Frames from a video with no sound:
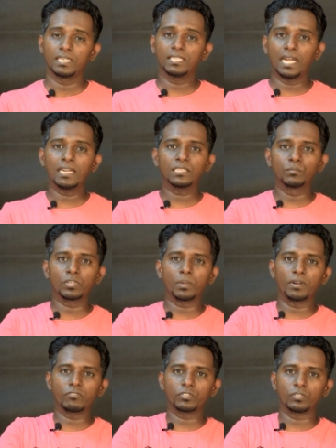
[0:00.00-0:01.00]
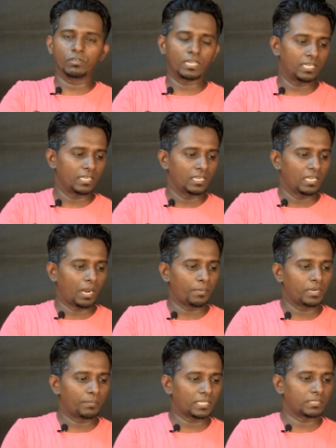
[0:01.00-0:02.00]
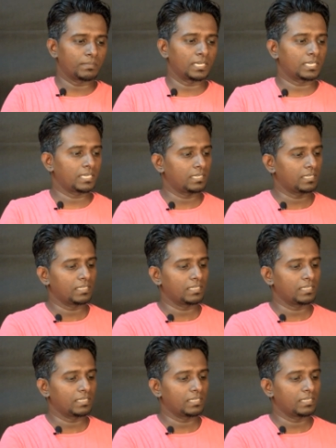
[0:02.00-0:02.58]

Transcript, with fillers: இதில் அடுத்த முக்கியமான விஷயம் என்ன அப்படின்னு பார்த்தோம்னாக்க